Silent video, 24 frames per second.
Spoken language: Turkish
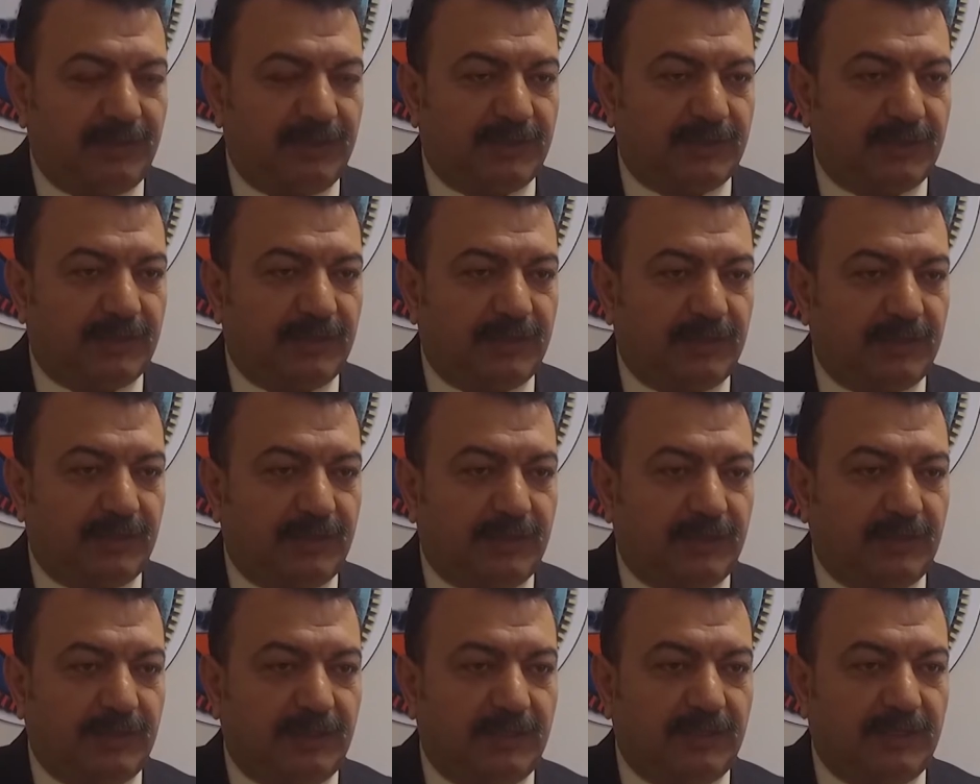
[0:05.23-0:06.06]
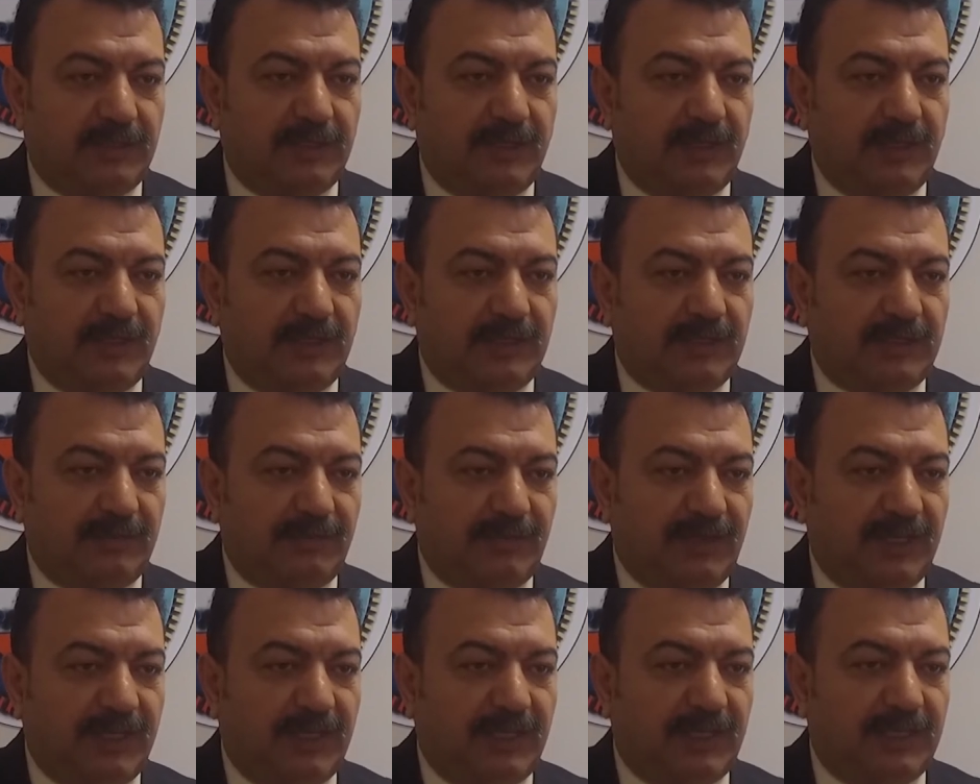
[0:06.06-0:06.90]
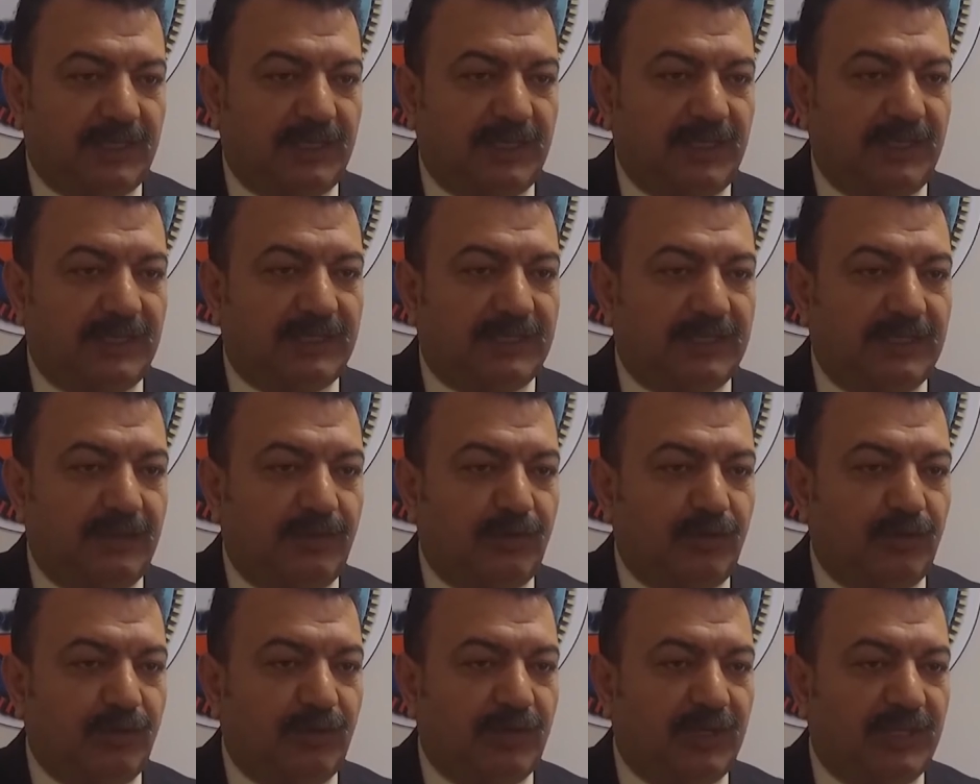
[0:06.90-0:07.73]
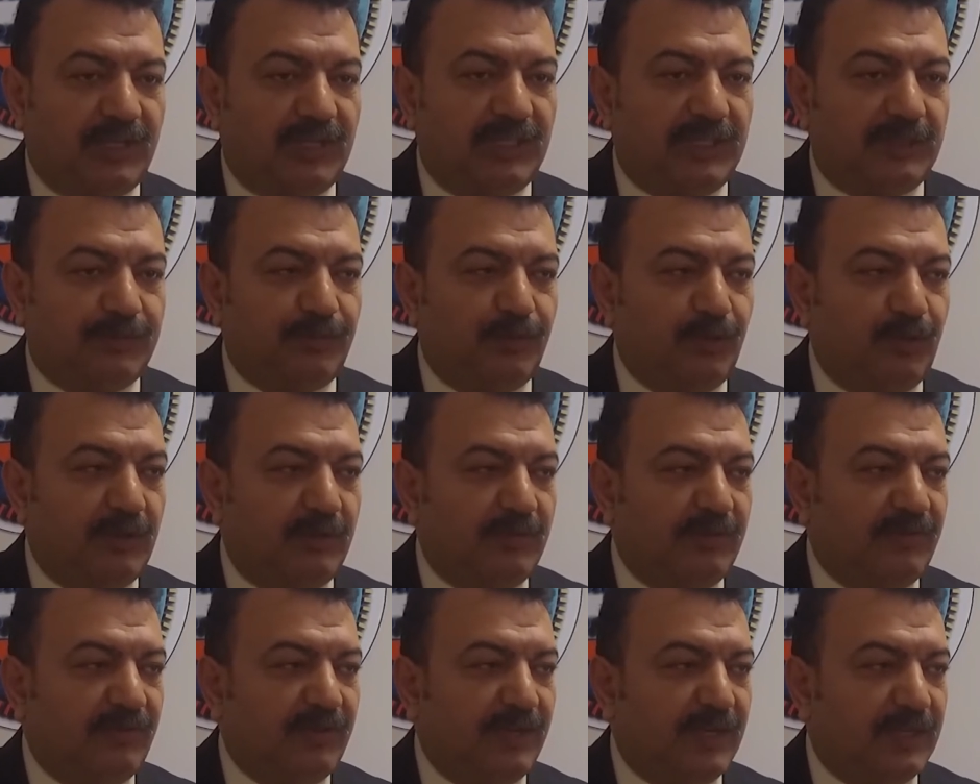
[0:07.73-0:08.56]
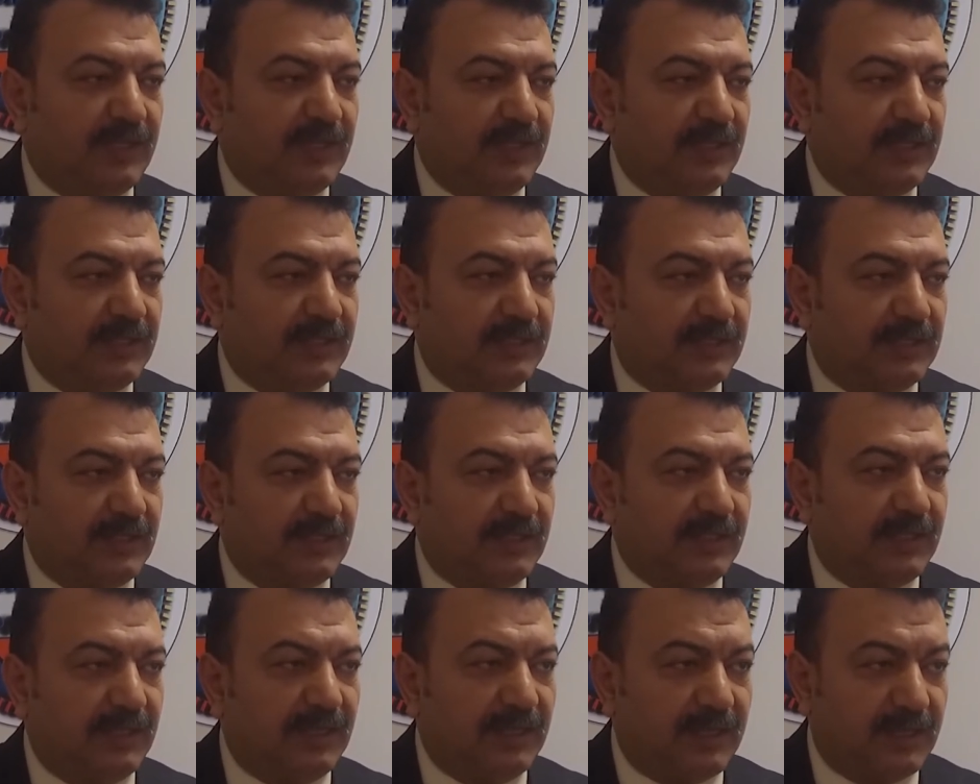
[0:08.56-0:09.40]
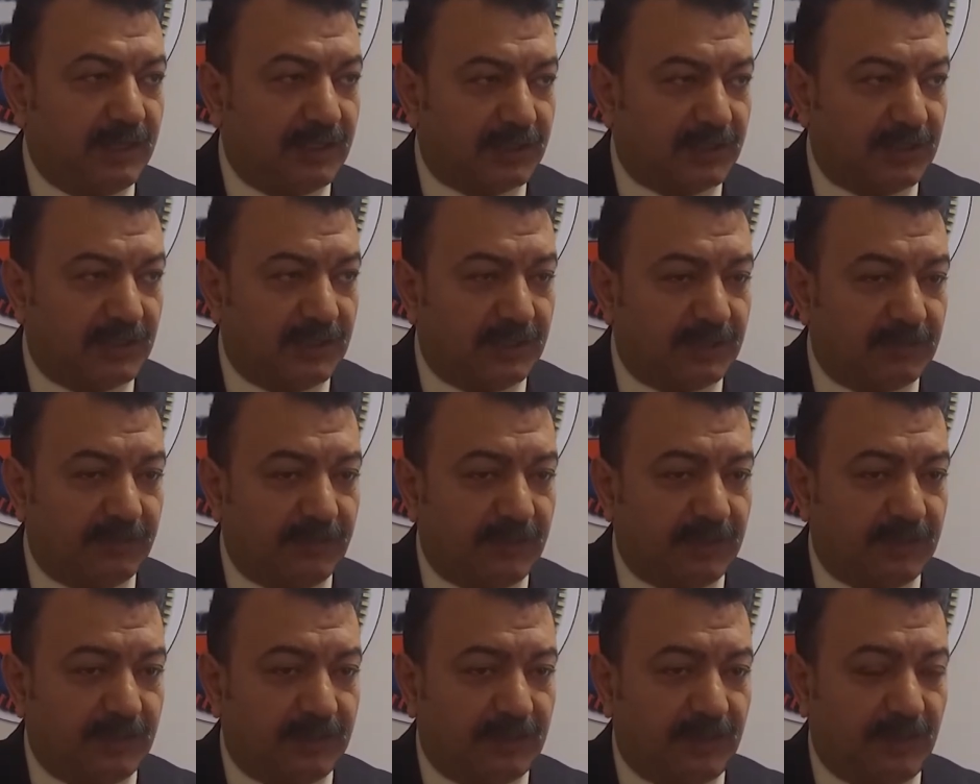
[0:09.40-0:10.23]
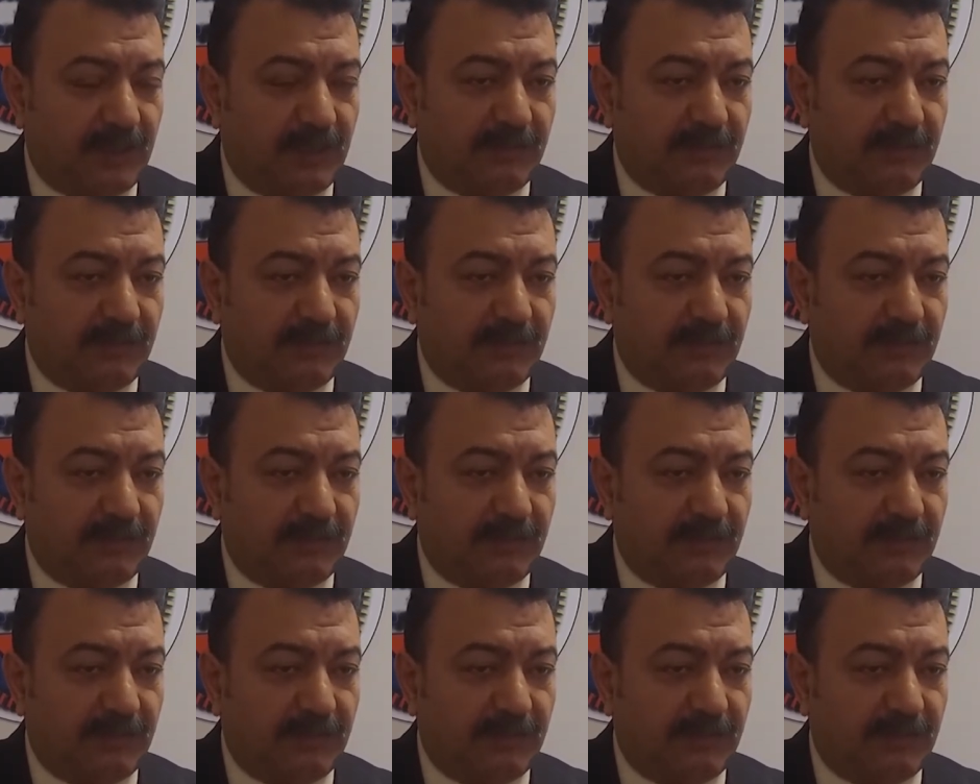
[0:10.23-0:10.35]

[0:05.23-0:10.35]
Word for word: Biz e, şimdiye kadar esnaf olarak hiç böyle bir fiyat geçişlerinden karşılaşmadık.